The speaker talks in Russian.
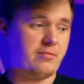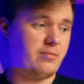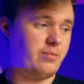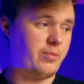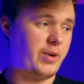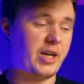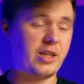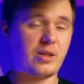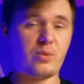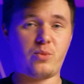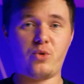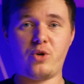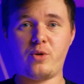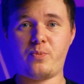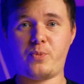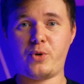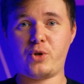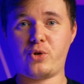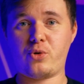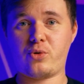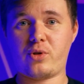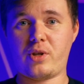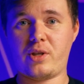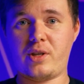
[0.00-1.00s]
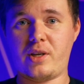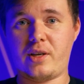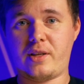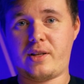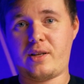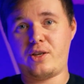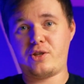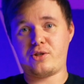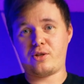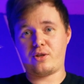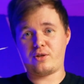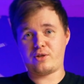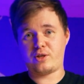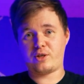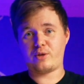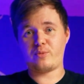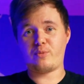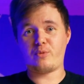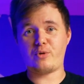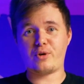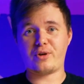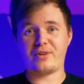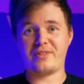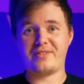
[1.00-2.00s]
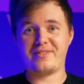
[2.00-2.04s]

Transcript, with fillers: Поэтому и пишут они отлично до сих пор.